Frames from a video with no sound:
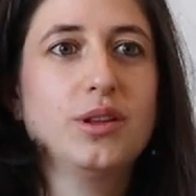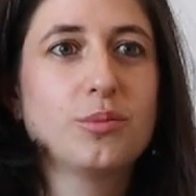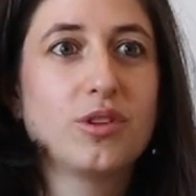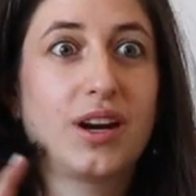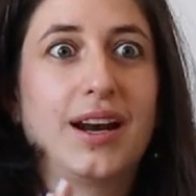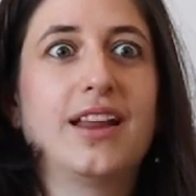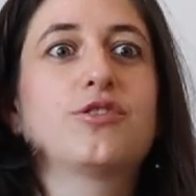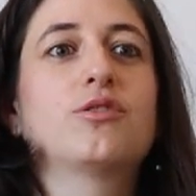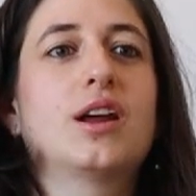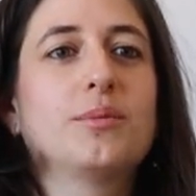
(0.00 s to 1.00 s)
de poder
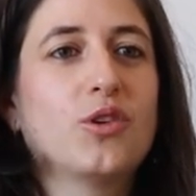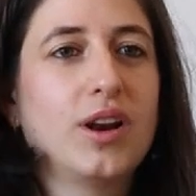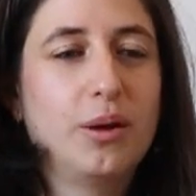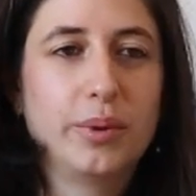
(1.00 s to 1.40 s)
relacionarme con el